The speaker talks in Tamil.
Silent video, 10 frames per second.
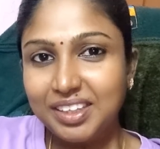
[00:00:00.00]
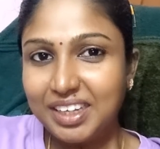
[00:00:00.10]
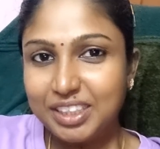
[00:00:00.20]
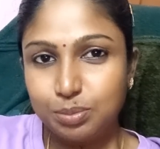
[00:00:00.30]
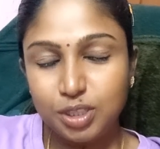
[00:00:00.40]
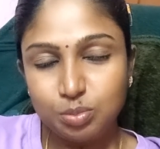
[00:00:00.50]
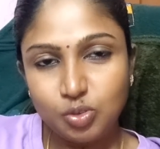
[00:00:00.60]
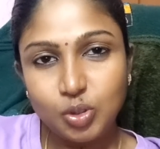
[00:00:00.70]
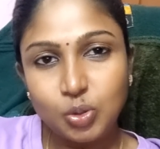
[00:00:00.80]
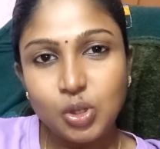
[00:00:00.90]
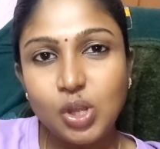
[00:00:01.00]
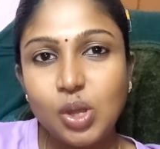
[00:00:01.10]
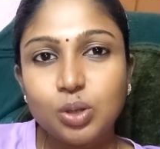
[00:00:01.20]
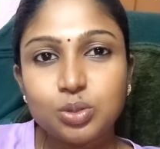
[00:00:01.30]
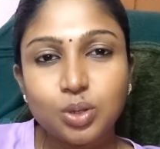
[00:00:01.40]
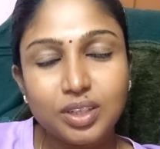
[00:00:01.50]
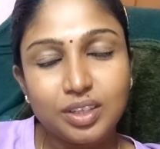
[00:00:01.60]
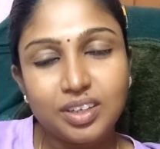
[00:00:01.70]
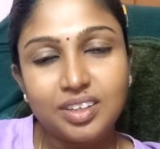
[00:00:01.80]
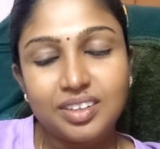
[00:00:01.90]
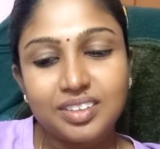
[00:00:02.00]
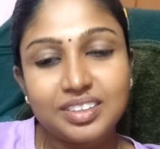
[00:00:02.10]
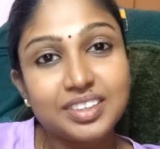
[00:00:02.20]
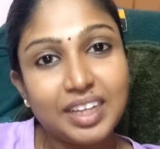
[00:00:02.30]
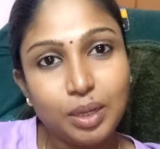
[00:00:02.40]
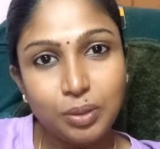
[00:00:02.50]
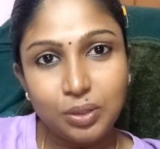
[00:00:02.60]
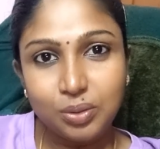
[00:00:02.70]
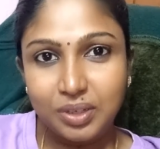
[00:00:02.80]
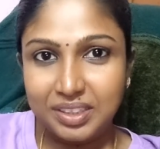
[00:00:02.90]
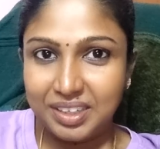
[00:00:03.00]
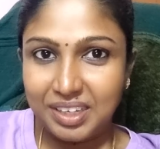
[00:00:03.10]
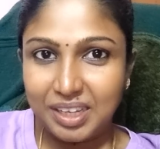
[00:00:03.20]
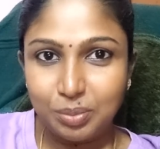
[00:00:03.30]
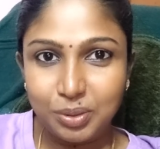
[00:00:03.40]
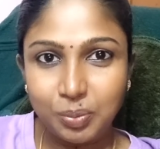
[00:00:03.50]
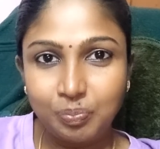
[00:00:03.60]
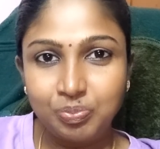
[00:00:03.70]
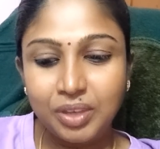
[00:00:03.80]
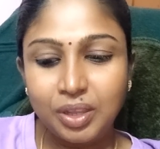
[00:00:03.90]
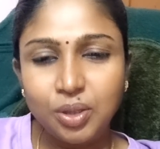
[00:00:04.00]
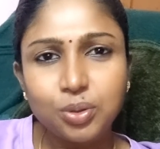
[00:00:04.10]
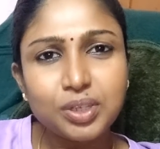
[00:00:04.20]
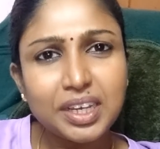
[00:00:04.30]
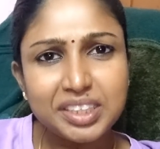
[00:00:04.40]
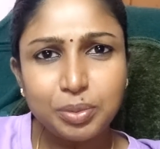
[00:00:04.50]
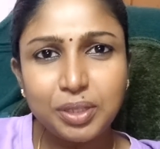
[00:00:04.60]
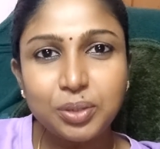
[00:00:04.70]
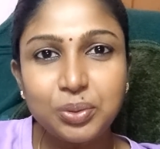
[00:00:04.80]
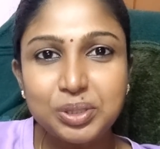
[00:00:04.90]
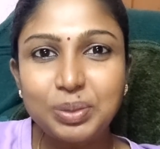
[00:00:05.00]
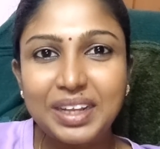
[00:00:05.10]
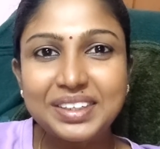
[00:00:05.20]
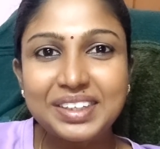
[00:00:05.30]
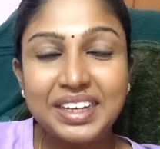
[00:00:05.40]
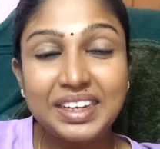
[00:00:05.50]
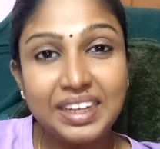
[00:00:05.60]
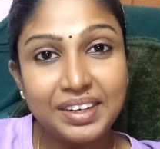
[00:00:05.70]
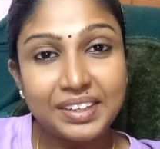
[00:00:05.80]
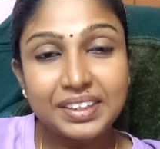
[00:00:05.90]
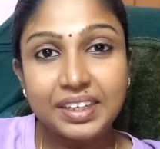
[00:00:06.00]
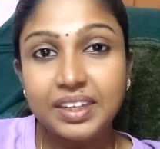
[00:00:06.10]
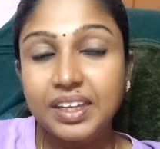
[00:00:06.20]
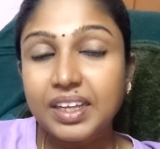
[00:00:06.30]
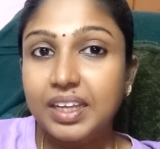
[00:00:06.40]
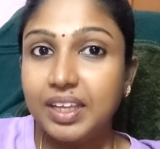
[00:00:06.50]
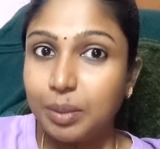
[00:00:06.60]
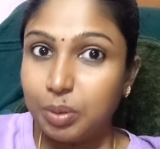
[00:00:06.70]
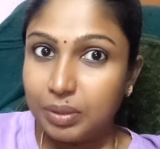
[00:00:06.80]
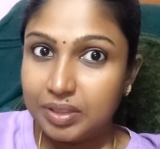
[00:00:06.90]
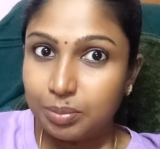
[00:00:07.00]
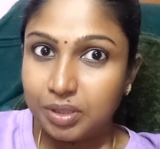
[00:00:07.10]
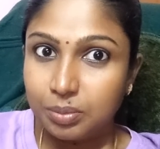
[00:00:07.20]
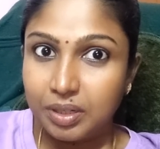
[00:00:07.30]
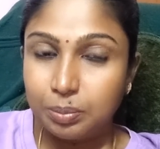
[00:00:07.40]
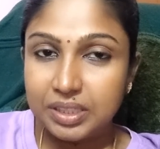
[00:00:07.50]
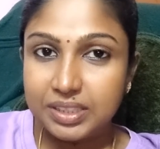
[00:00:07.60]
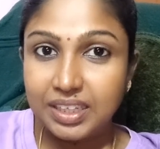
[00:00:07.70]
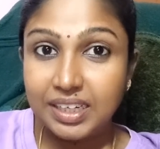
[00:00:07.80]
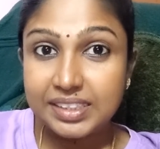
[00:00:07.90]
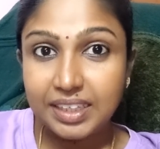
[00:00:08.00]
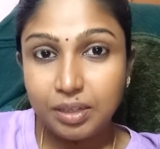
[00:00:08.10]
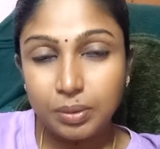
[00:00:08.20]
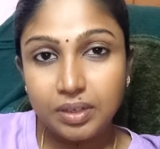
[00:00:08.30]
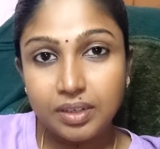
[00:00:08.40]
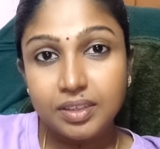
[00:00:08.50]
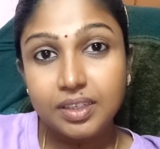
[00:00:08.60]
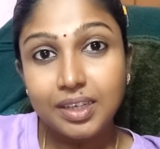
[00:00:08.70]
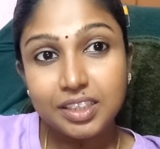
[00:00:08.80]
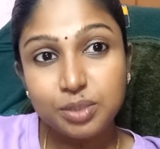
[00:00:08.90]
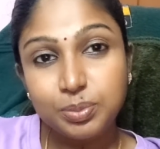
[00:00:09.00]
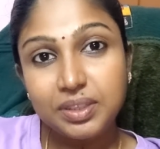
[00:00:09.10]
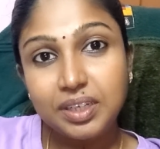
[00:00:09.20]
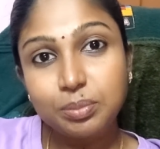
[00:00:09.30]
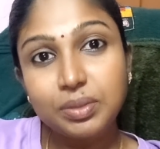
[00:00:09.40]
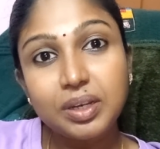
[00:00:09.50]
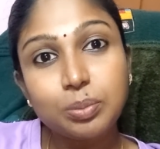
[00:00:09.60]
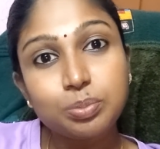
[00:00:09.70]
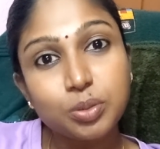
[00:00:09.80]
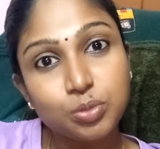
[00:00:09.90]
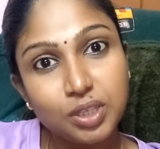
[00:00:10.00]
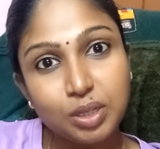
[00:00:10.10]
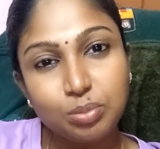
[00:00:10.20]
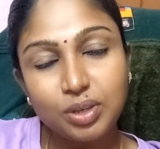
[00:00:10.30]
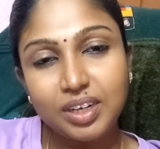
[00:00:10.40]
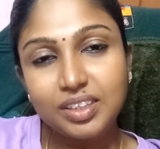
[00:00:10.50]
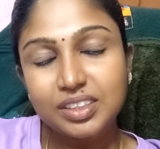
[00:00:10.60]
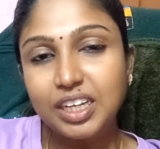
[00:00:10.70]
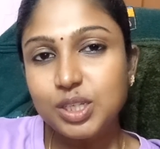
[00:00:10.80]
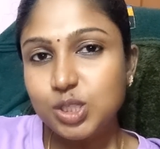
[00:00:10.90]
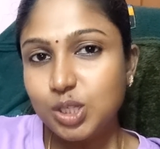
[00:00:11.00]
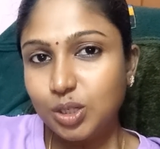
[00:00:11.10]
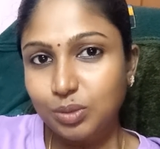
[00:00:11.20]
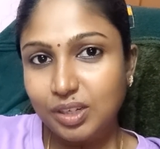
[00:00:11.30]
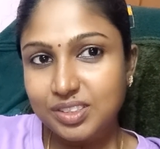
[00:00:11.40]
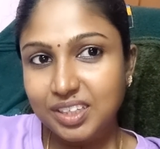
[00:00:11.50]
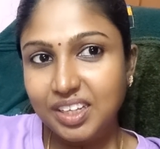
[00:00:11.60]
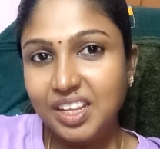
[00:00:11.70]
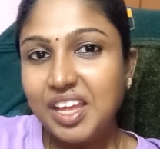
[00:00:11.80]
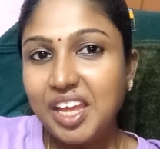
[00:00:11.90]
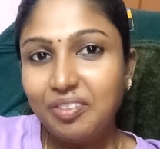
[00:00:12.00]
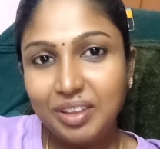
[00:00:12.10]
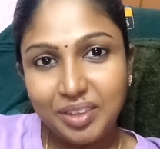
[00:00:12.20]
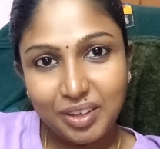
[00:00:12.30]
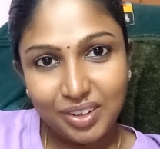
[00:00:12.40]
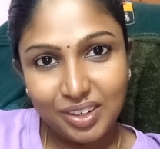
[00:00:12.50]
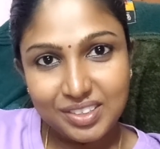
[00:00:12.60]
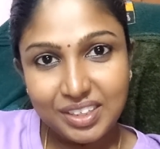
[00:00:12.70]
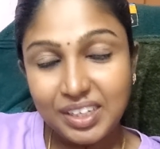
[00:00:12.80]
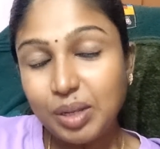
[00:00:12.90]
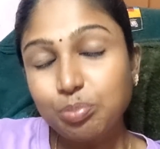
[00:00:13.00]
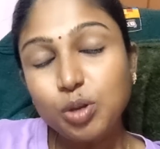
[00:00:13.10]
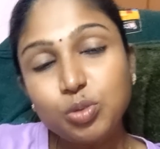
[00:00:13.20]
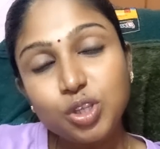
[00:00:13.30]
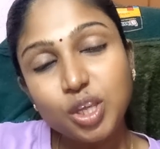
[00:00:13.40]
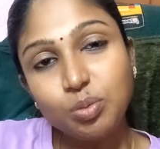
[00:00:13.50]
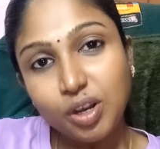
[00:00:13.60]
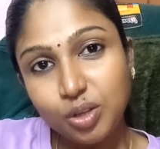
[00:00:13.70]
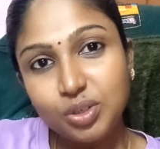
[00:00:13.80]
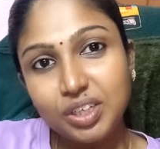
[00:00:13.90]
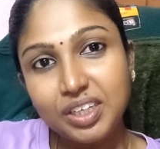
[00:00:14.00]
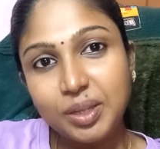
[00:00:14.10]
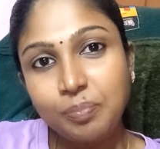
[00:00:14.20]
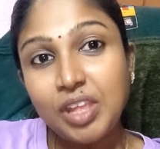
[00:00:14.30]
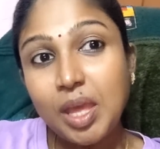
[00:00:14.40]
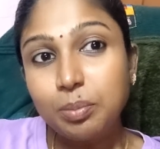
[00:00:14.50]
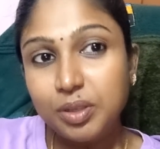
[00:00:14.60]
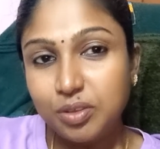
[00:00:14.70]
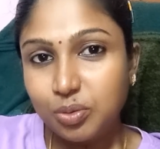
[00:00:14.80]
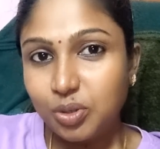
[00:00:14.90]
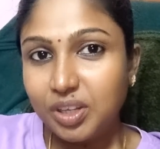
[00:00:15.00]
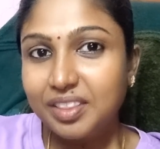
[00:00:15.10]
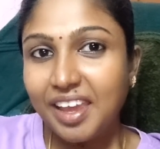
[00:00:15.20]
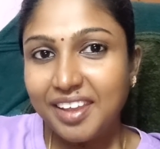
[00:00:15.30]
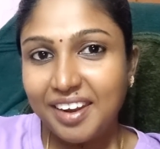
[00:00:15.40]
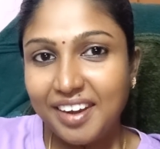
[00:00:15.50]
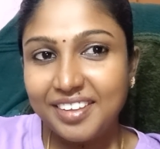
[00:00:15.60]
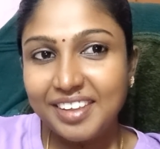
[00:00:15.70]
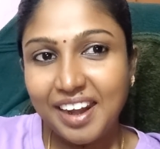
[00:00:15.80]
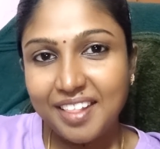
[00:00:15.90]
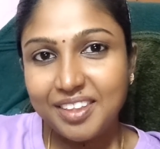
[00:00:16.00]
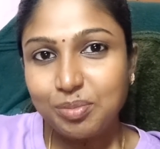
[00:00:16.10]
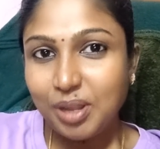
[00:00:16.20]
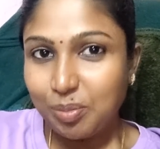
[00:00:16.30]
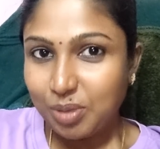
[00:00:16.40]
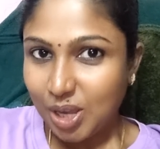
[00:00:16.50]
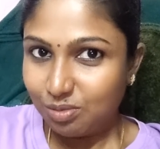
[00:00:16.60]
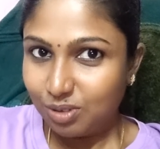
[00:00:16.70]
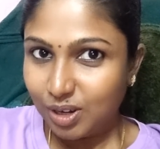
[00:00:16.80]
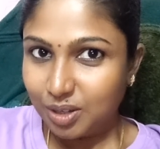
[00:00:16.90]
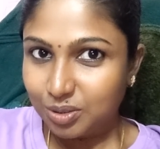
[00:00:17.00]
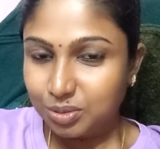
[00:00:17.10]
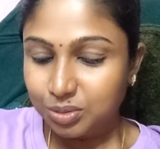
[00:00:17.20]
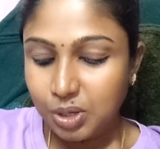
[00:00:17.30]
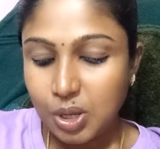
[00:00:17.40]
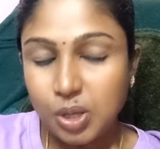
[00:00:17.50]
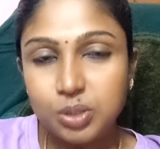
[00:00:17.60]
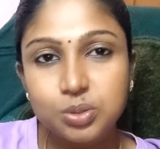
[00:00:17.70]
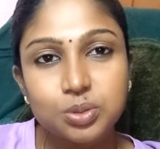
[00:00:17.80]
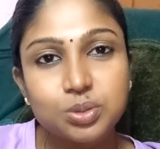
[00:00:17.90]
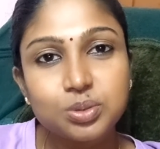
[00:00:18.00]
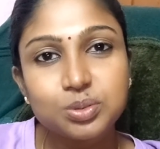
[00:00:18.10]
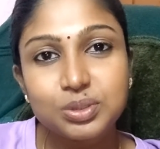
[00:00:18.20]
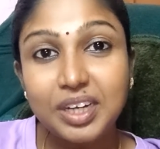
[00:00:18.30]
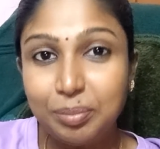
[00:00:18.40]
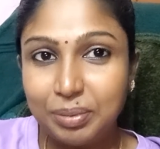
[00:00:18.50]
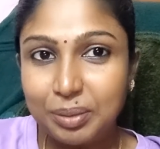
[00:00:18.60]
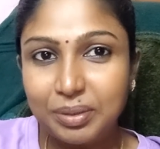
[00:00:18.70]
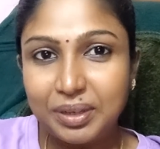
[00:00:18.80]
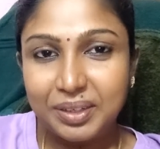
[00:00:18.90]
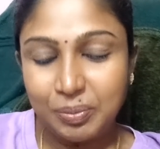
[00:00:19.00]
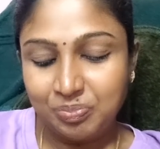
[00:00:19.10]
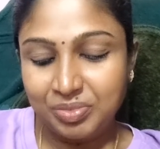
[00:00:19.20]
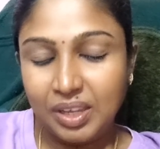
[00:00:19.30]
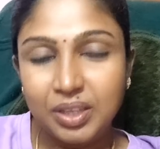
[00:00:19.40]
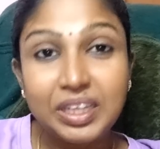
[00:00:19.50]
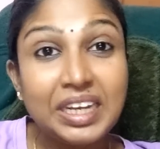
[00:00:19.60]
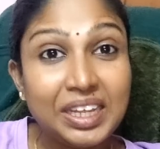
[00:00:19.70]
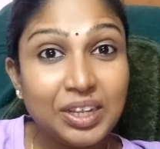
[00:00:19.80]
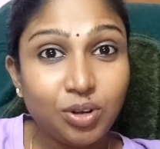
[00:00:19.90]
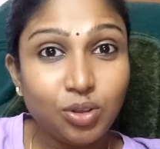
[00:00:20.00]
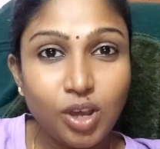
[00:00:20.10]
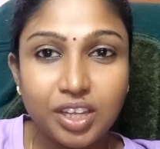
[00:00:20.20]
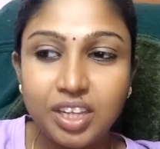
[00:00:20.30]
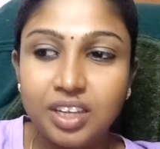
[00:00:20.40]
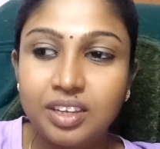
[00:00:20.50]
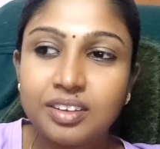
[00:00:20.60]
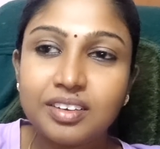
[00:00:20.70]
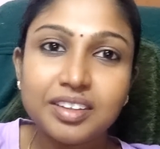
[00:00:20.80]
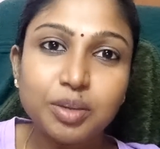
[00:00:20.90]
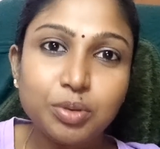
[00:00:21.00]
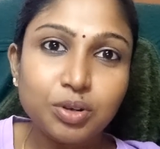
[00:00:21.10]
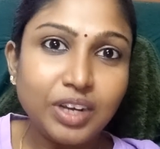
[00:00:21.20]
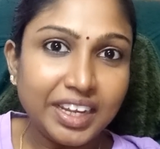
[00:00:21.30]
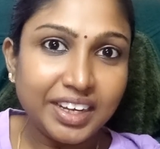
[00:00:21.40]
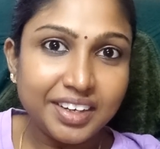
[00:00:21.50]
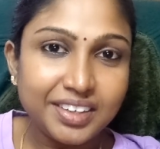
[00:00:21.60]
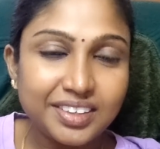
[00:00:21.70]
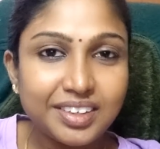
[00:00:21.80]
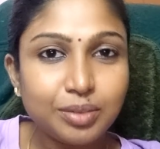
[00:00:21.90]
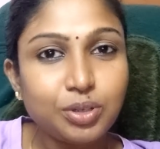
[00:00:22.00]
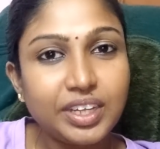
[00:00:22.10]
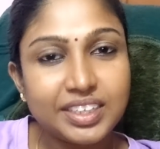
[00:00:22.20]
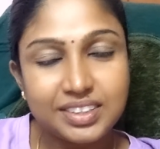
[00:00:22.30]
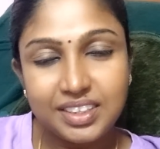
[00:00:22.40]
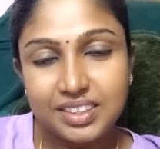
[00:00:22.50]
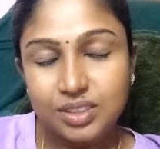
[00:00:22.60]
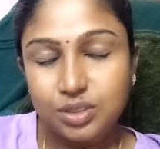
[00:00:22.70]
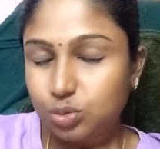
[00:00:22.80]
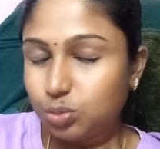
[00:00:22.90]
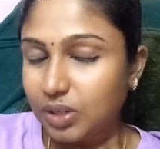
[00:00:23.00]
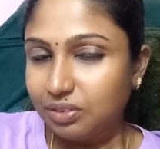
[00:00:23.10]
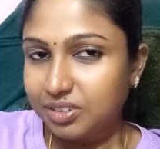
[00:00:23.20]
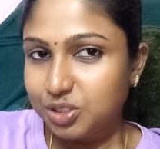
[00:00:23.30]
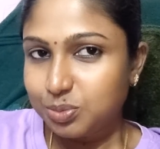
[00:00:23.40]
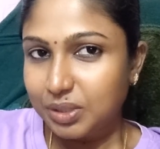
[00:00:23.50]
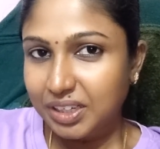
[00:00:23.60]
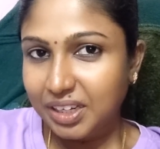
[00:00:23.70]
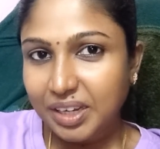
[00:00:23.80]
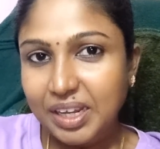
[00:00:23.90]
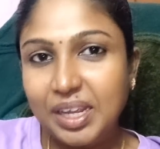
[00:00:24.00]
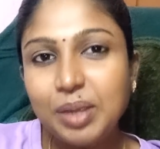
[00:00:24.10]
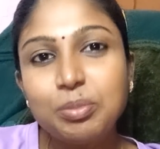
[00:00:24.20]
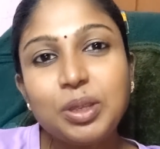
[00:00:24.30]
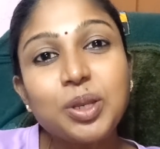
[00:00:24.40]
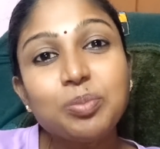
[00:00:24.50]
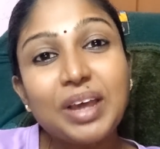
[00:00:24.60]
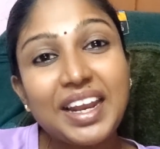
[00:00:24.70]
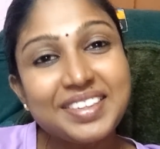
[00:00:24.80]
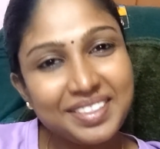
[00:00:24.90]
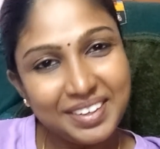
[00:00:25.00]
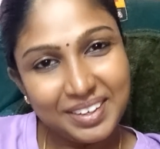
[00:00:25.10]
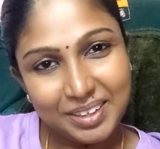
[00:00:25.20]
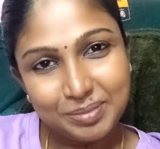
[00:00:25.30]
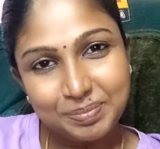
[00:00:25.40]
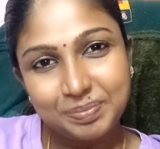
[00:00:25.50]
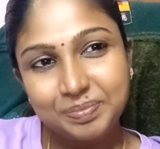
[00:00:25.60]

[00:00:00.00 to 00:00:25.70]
தான் அந்த கசப்பு தன்மை வரும் ஸோ அதை சரி பண்ணிக்கோங்க சரியாக போயிடும் கொஞ்சம் கசப்பாக தான் குடிச்சு பழகுங்களேன் நல்லதுங்க கர்ப்பப்பை சம்மந்தமான பிரச்சனைகளை சரி பண்ணுறதுக்கு கசப்பு தன்மை ரொம்ப முக்கியமானது கருஞ்சீரகம்னாலும் சரி வெந்தயம்னாலும் சரி ரொம்ப முக்கியமான ஒன்றுங்க பிசிஓடி தைராய்டு எல்லாத்துக்குமே ரொம்ப ஹெல்ப்ஃபுல்லாக இருக்கும் ஸோ ட்ரை பண்ணி பாருங்கள் இன்றைக்கி என்னோடய வாக்கிங் அதுக்கப்புறம் டயட் அப்புறம் எக்ஸசைஸ் சூப்பராக ஃபினிஷ் பண்ணிட்டேன் மீண்டும் நாளை சந்திக்கலாம்